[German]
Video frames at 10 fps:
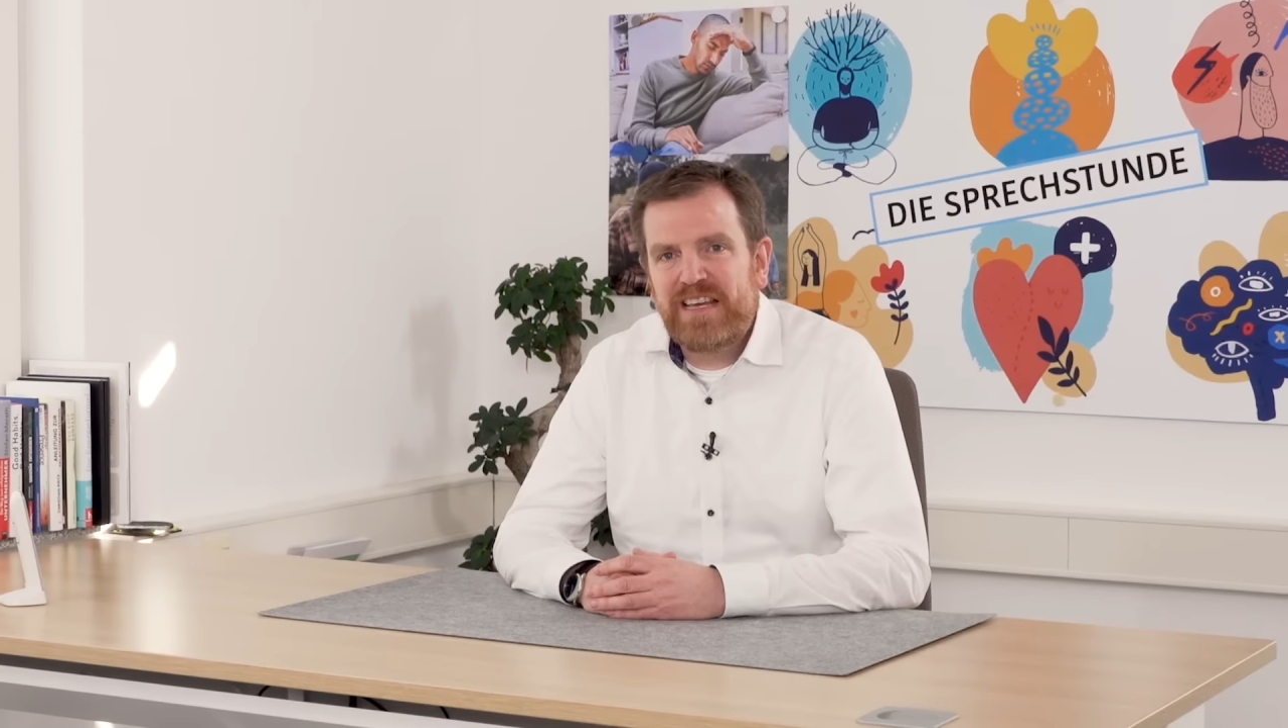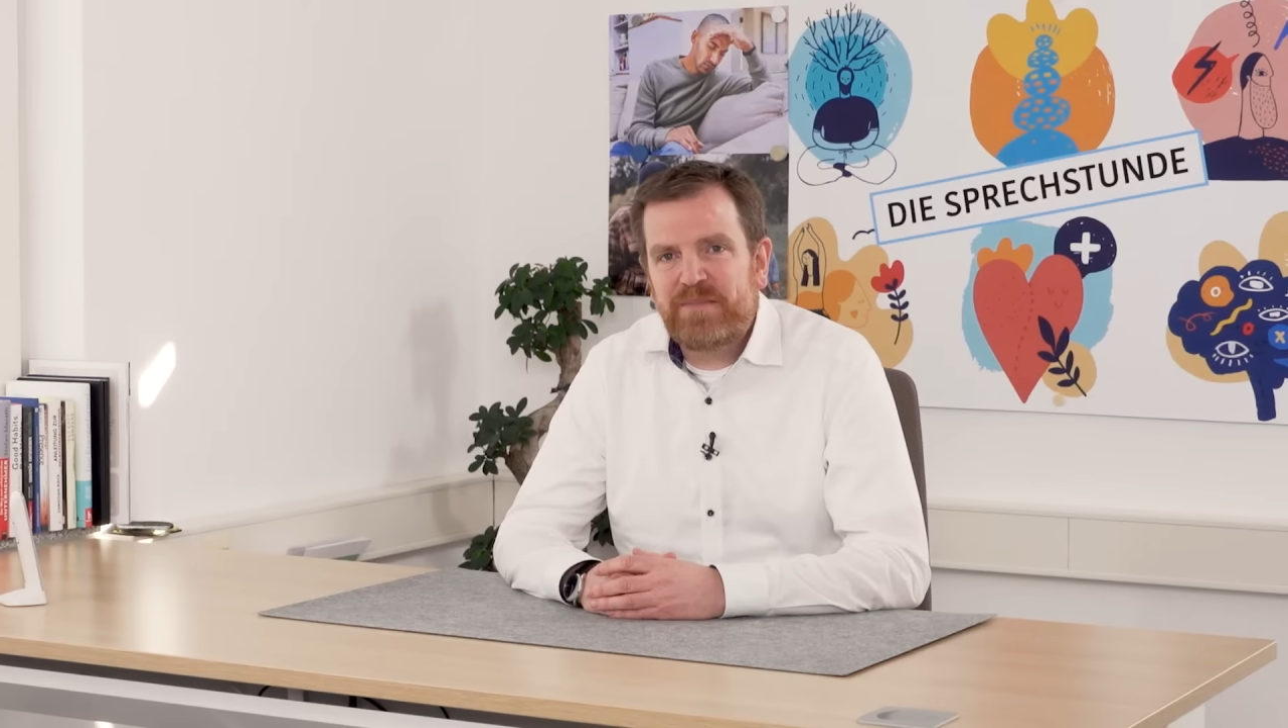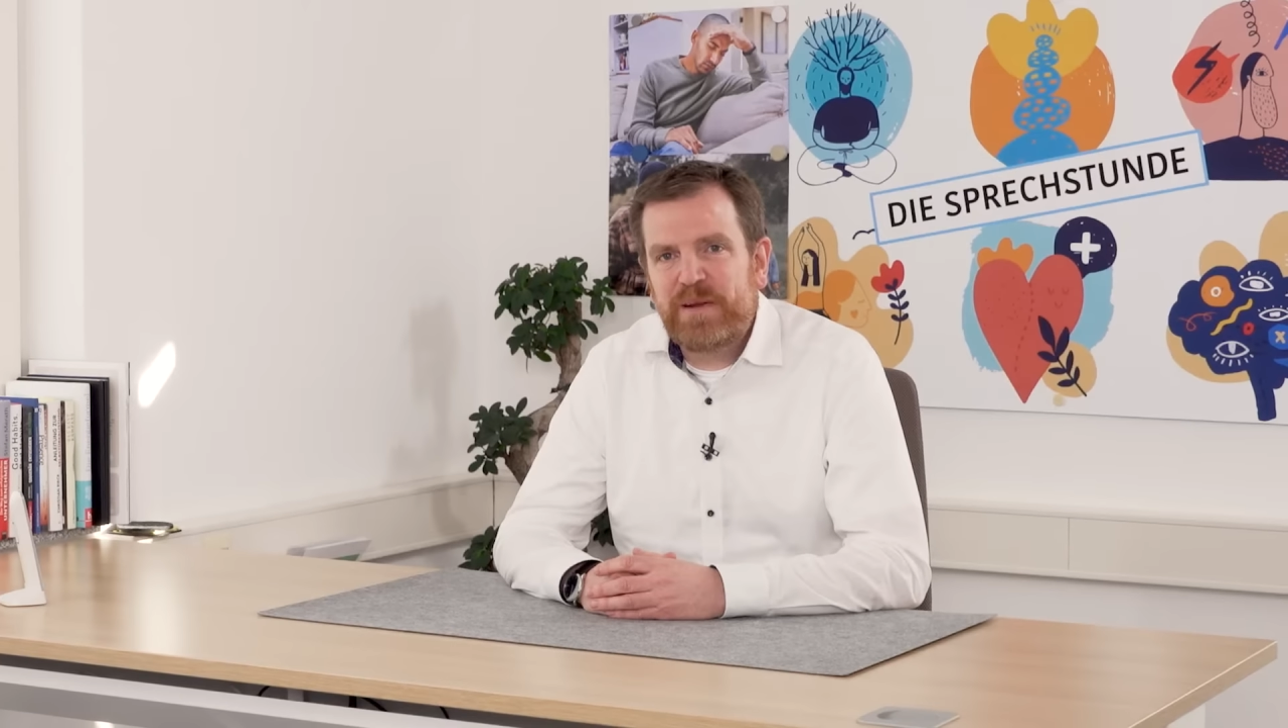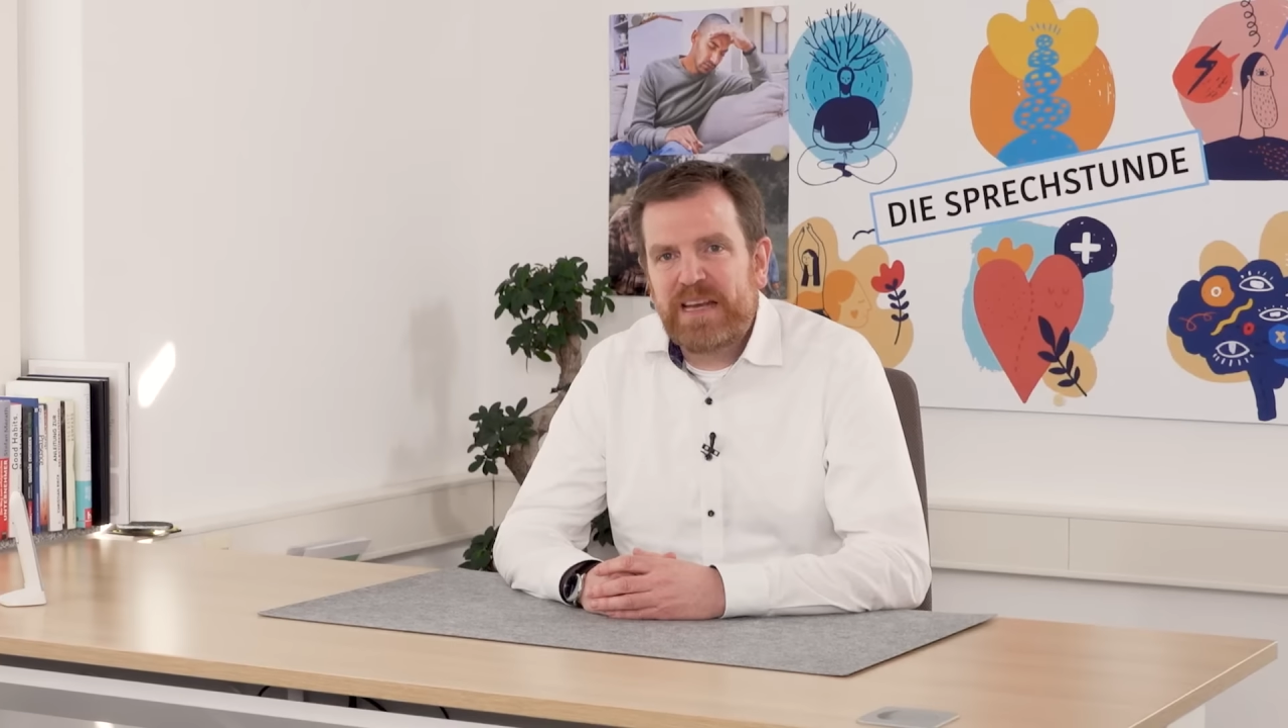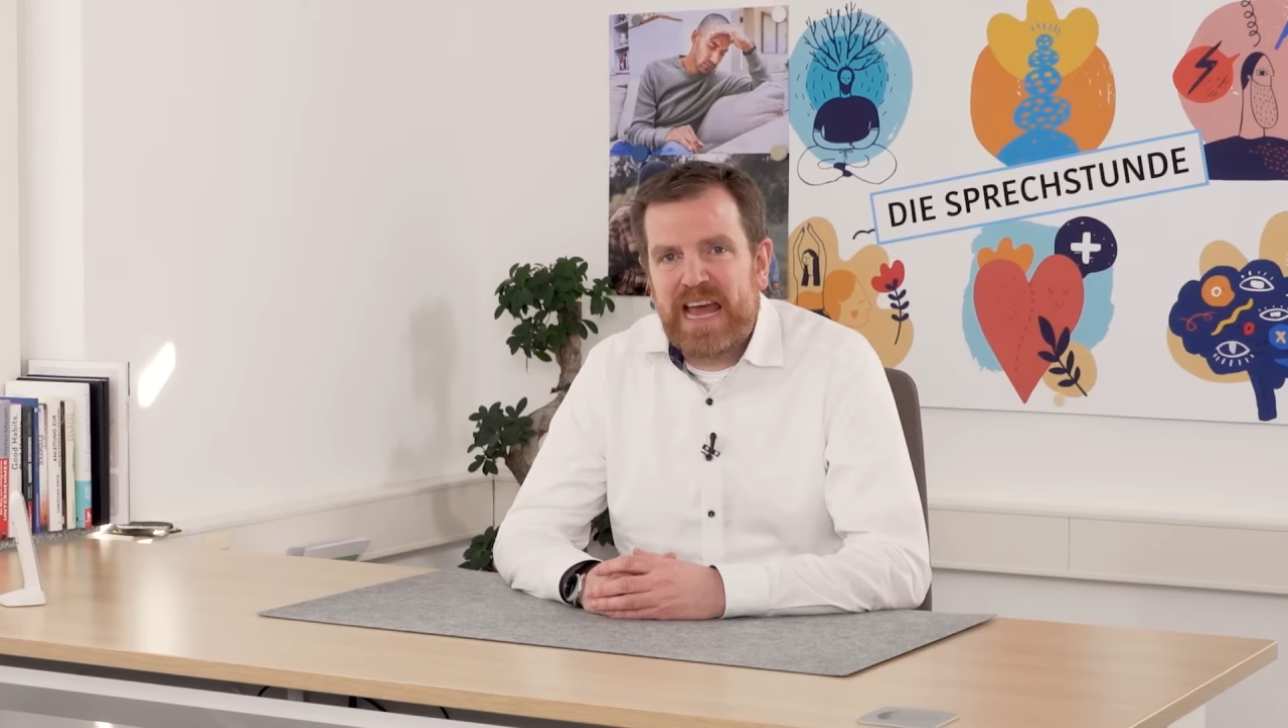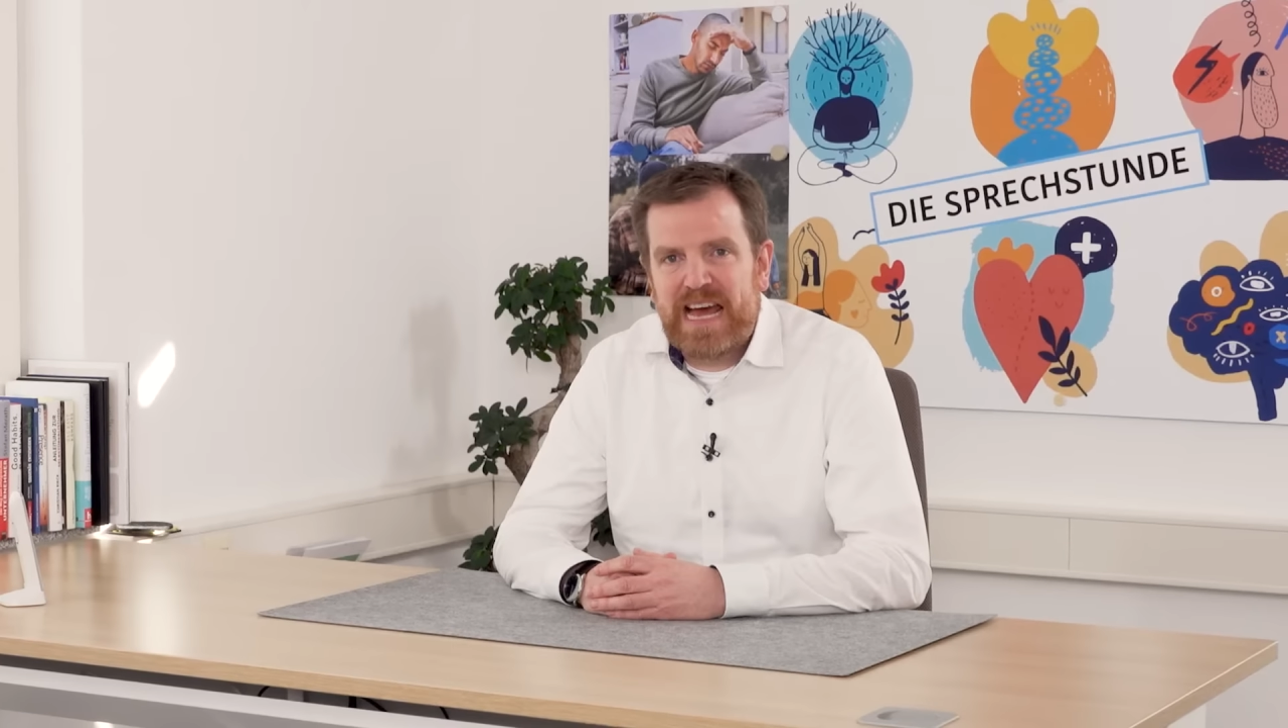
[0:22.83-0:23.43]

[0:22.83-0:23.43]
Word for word: ich bin der